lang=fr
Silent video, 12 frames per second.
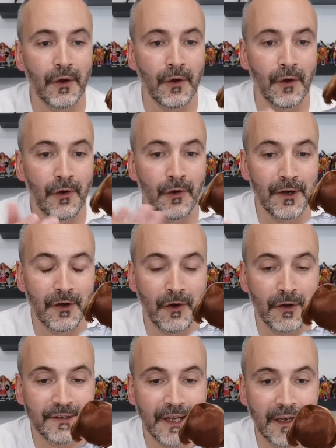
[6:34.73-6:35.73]
euh,
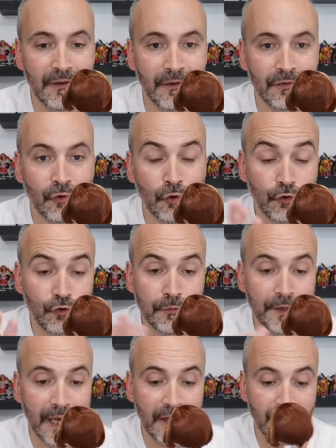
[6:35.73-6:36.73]
lorsqu'elle son
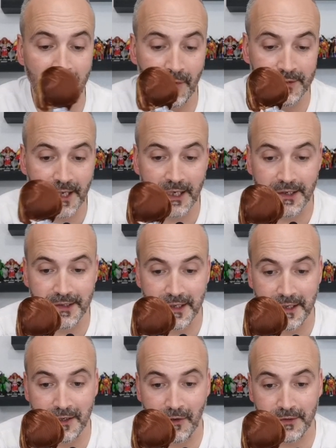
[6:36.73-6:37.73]
costume qu'elle avait lorsqu'elle
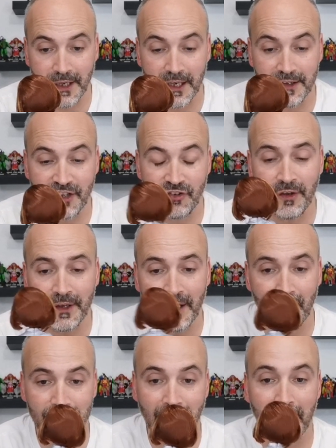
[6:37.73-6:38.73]
était lorsqu'elle était jeune hein,
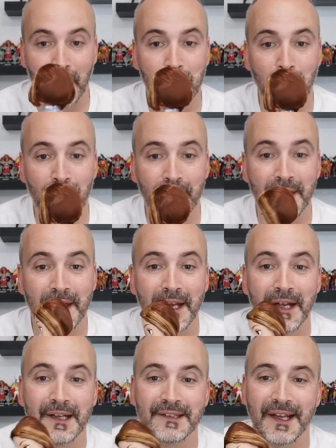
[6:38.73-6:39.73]
lorsqu'elle a commencé
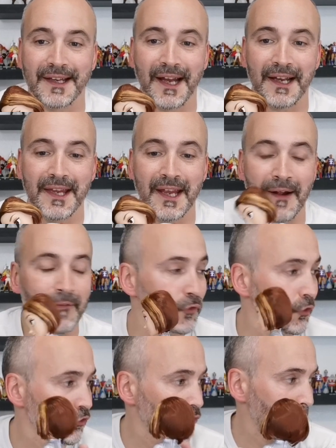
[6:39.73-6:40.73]
sa carrière
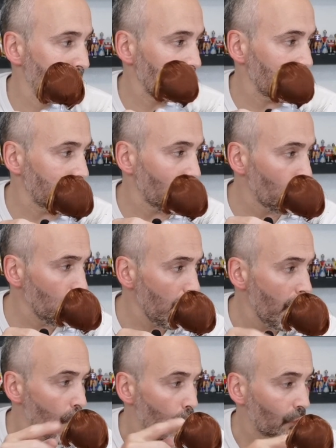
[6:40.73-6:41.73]
de super
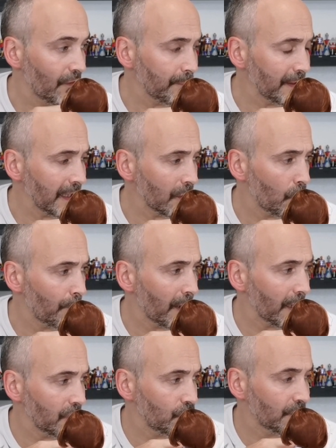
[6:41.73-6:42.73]
héros on va peut-être la
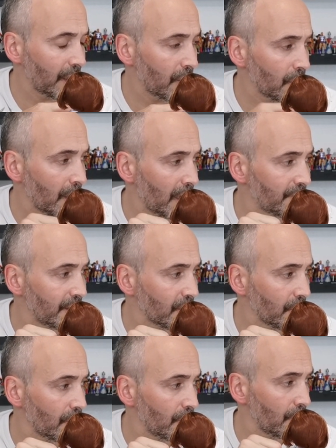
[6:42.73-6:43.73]
comparer tout à l'heure
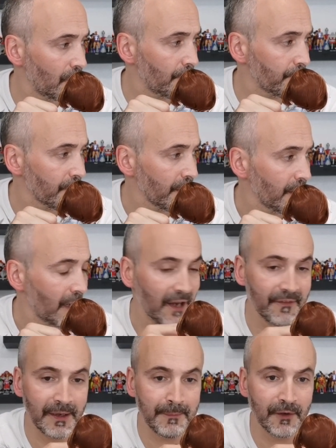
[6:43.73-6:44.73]
avec euh,
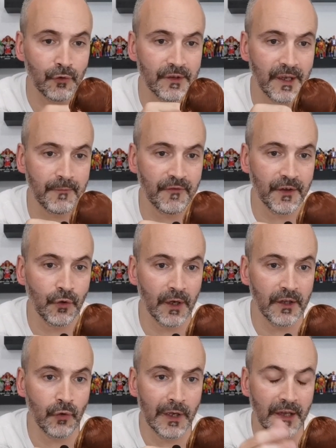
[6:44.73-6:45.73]
avec ma deuxième
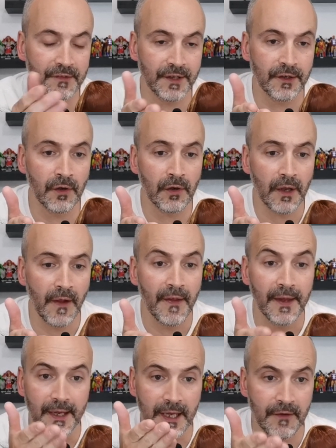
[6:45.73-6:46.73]
figurine de Elastigirl
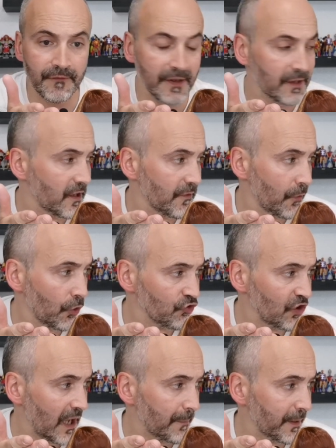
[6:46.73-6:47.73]
et effectivement
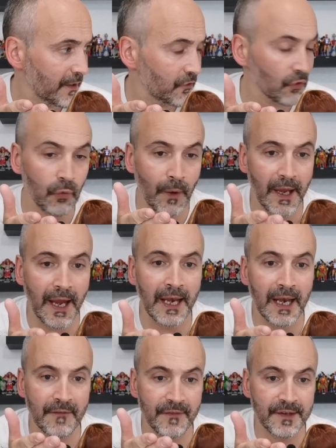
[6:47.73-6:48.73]
j'ai l'impression ouais
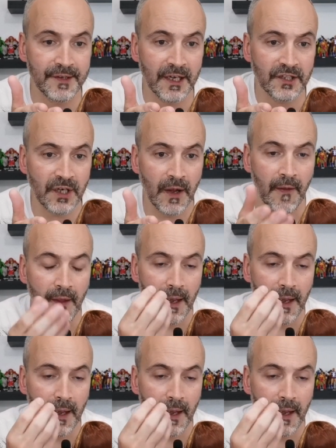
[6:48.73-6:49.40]
elle a un visage